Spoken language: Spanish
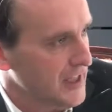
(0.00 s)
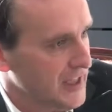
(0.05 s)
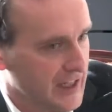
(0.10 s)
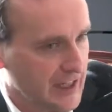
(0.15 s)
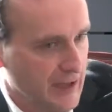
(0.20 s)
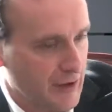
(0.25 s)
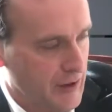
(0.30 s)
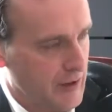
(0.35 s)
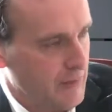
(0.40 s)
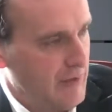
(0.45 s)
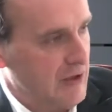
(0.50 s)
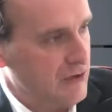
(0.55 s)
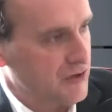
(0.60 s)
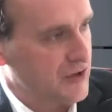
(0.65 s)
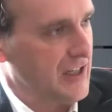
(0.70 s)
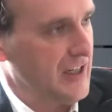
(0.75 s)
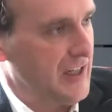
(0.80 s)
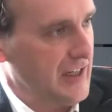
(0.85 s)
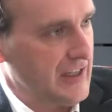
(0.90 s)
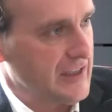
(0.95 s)
Y que encima
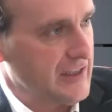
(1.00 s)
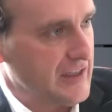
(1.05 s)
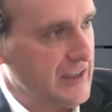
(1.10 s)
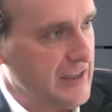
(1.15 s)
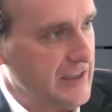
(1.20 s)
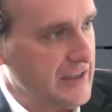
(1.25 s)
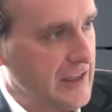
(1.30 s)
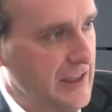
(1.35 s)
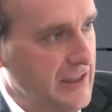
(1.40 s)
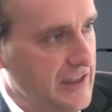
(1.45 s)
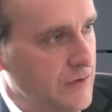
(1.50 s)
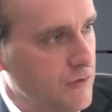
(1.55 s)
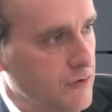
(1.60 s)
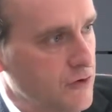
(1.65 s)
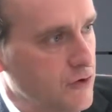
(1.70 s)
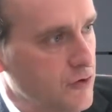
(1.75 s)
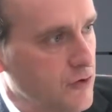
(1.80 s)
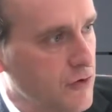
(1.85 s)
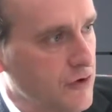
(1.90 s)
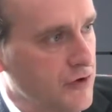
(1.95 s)
los que les están
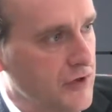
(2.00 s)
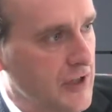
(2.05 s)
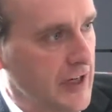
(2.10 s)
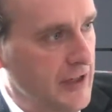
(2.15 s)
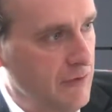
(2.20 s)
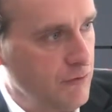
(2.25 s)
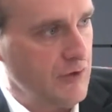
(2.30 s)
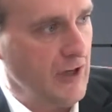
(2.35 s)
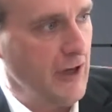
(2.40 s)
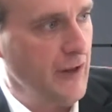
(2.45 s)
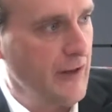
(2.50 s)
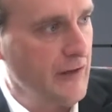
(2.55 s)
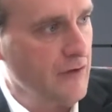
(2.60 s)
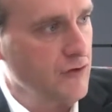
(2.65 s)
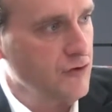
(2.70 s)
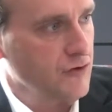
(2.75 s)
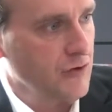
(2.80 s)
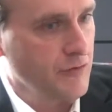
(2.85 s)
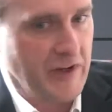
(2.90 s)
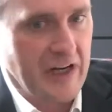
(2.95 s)
yendo en su contra y
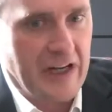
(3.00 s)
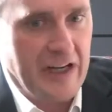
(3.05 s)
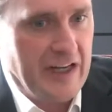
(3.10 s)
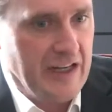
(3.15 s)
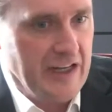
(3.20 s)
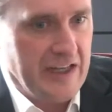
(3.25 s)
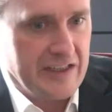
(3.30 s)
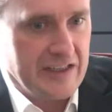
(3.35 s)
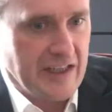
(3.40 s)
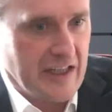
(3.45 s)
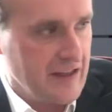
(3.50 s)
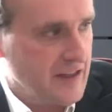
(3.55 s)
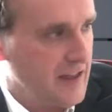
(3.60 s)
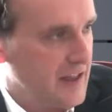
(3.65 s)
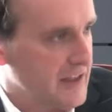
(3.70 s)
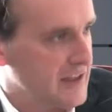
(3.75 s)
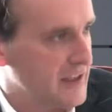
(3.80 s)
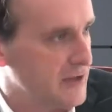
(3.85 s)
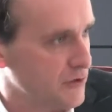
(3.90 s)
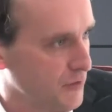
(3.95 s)
utilizando su nombre es
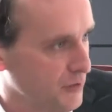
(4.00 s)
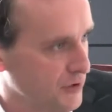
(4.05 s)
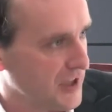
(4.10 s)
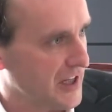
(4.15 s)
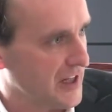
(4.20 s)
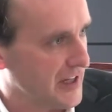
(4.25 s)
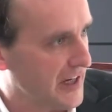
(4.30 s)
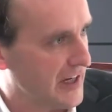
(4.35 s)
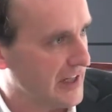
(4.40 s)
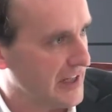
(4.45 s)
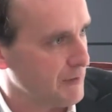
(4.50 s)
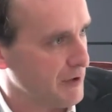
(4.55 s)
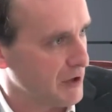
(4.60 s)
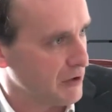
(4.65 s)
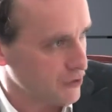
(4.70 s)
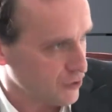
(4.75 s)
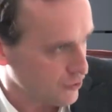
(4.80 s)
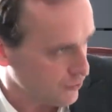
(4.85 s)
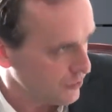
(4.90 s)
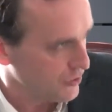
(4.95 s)
gente que se suponía que eran
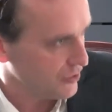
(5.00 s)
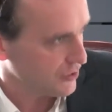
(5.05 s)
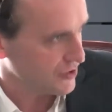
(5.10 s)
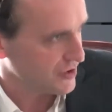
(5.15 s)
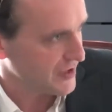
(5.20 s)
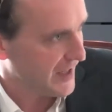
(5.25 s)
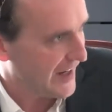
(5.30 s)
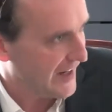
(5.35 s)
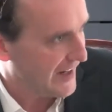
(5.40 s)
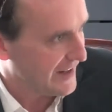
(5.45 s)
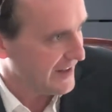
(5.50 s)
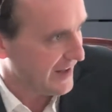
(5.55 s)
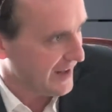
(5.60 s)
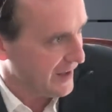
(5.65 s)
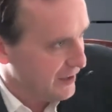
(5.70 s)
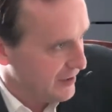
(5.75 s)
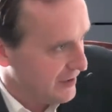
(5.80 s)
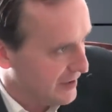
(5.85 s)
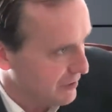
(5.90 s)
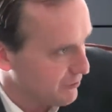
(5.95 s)
amigos suyos, eran
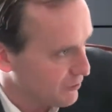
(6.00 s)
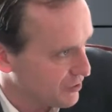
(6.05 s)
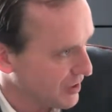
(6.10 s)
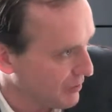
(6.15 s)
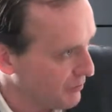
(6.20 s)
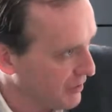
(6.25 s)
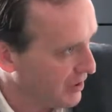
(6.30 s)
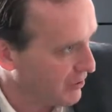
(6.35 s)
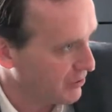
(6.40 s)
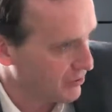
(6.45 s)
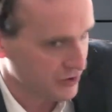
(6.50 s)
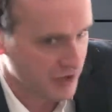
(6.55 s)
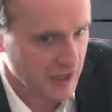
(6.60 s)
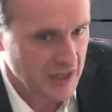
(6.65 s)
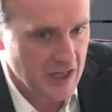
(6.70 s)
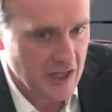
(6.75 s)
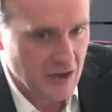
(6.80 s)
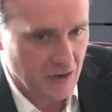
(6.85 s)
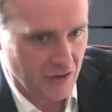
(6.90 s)
íntimos amigos.